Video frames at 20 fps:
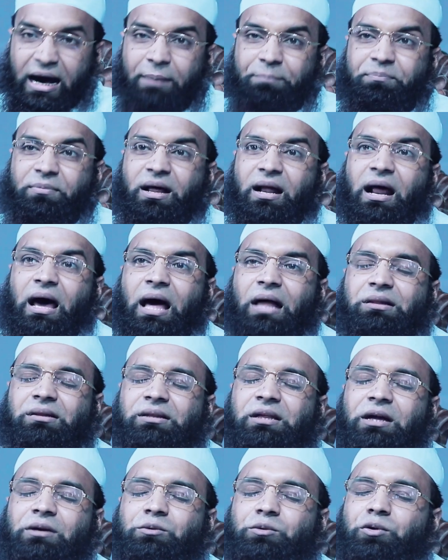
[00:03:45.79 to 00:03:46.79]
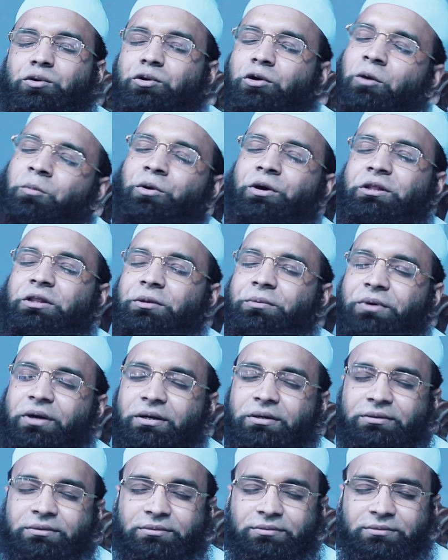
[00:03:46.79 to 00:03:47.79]
আপনারা আজকে একটু সময় দিবেন
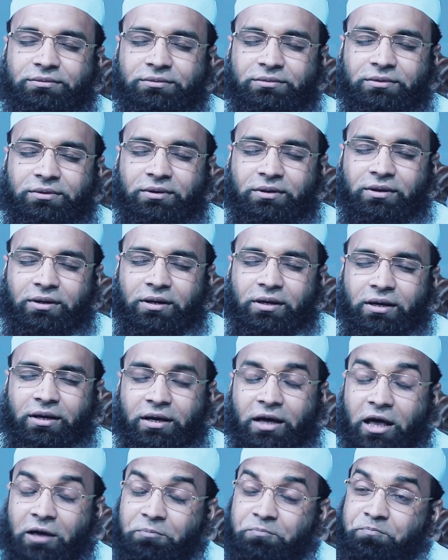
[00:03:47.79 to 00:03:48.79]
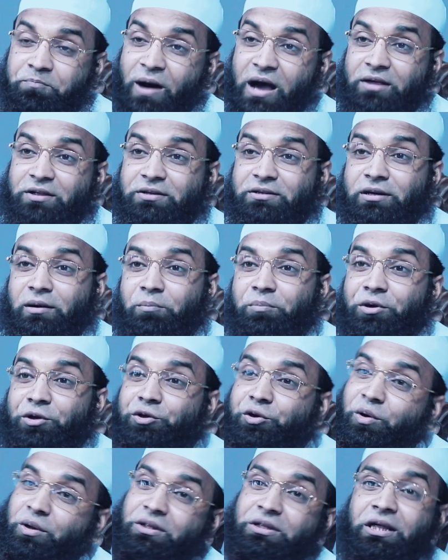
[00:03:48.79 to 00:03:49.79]
এই পাঁচটা
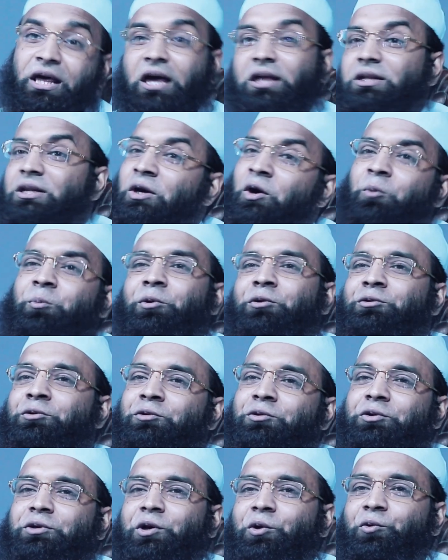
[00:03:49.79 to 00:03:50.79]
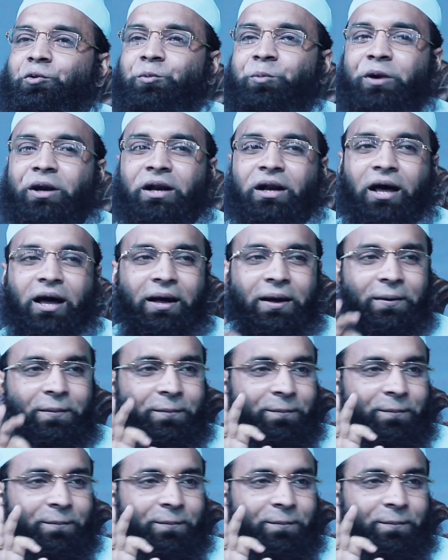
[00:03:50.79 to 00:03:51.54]
বিষয় শেষ নেওয়া পর্যন্ত কেউ উঠবেন না